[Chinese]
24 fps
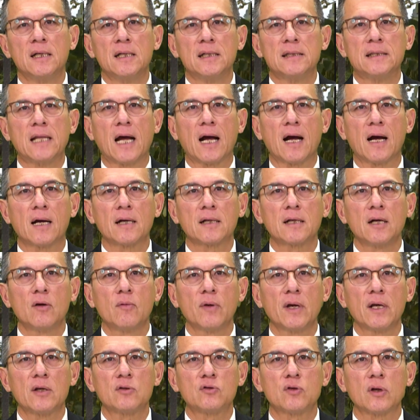那各
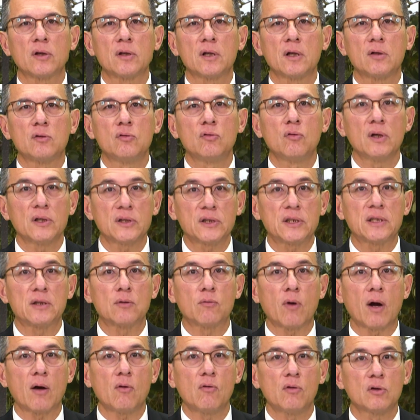位觉得如果喜
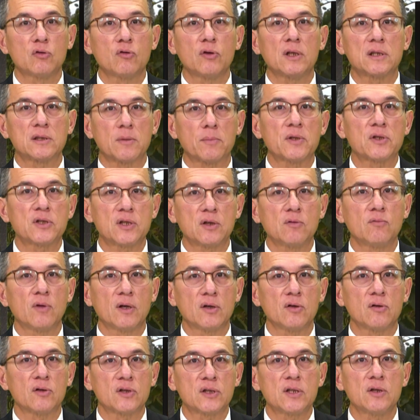欢或对什么新闻
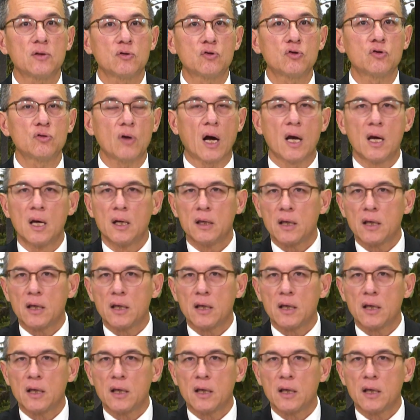有兴趣啊，